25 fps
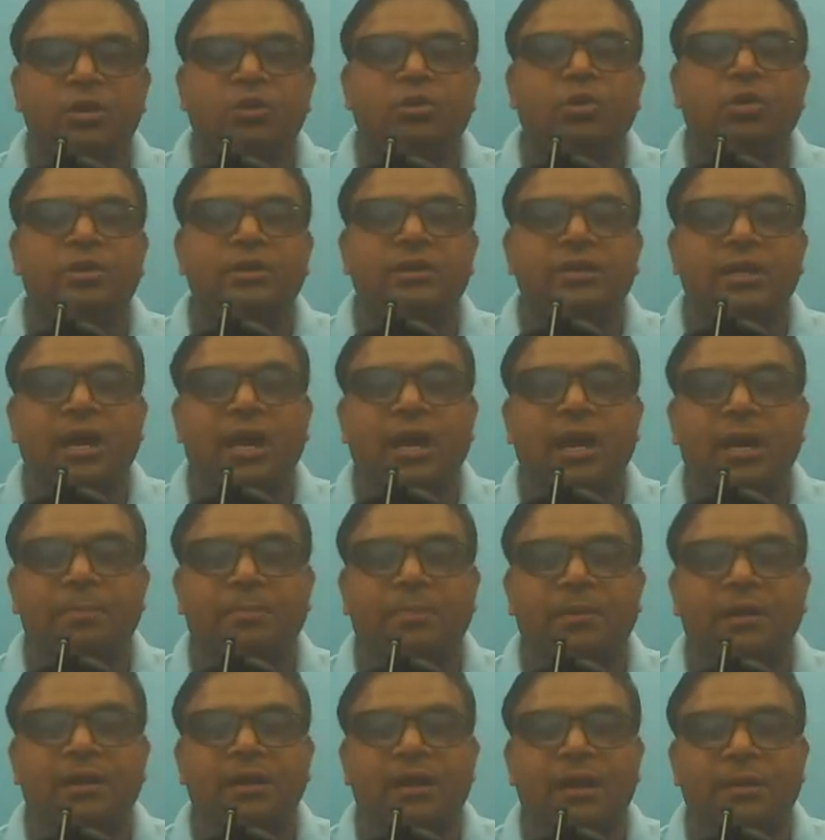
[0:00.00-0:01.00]
तो यहाँ
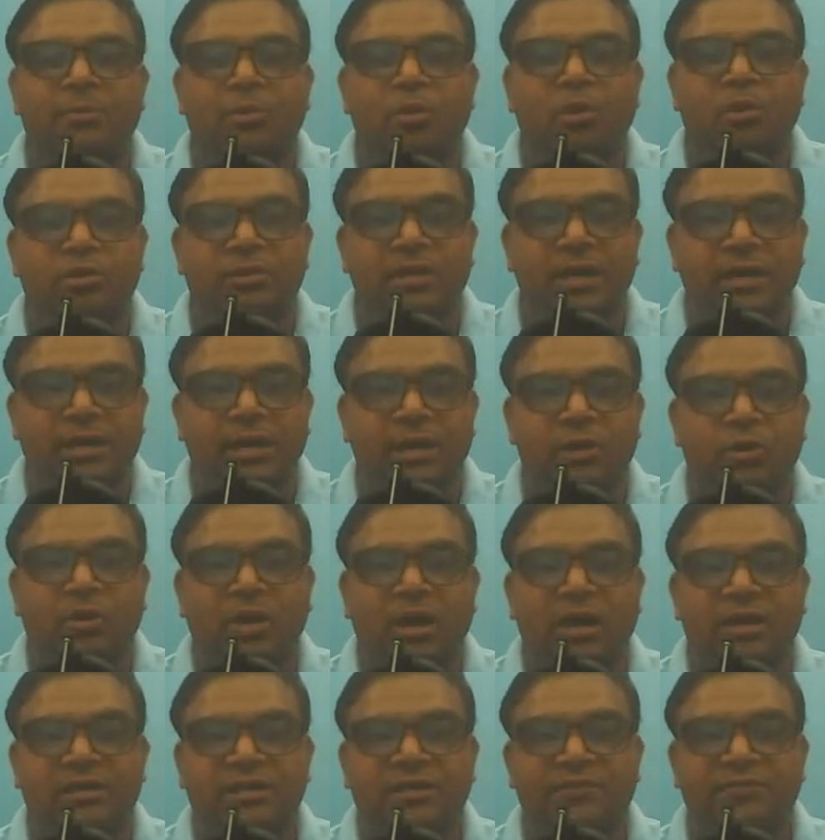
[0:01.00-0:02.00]
पर हम लोग देखें तो
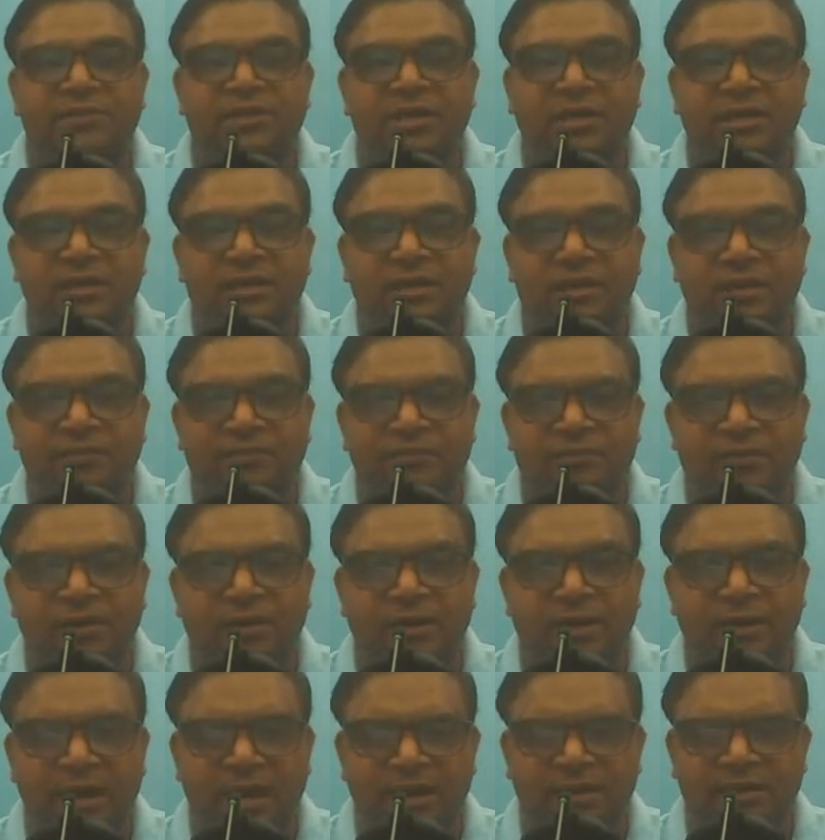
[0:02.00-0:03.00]
आर्टिफिशियल
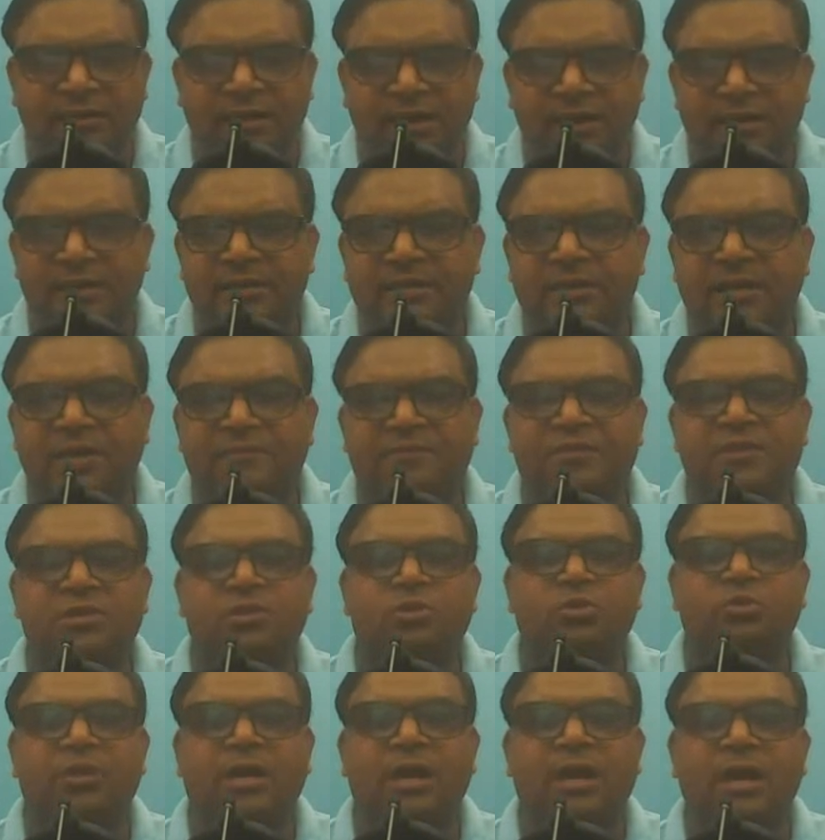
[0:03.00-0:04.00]
इंटेलिजेंस रेफर
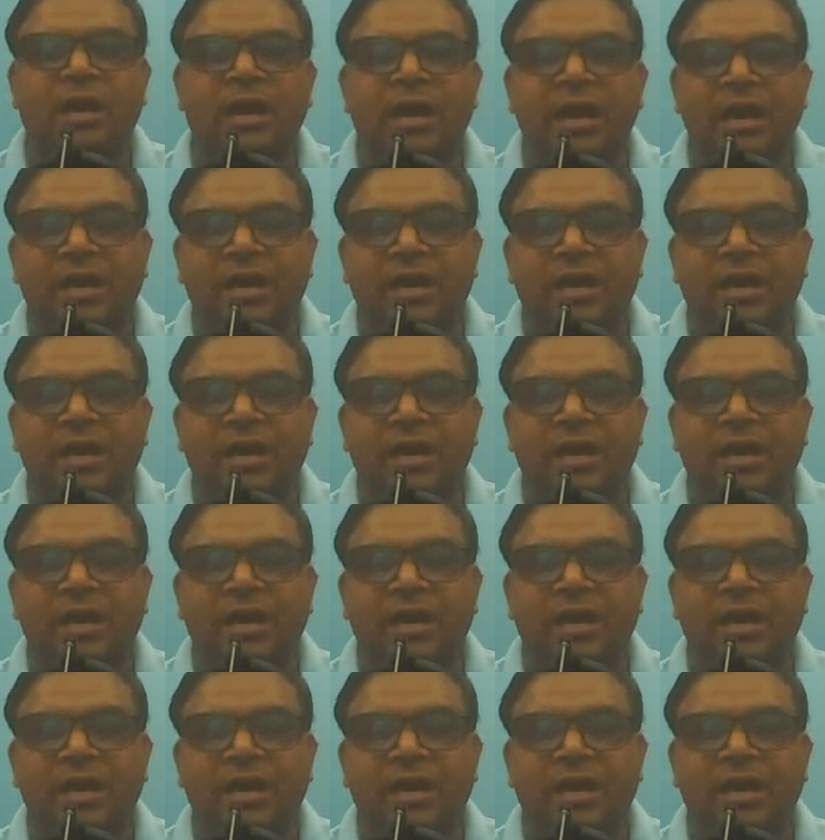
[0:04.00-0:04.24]
टू द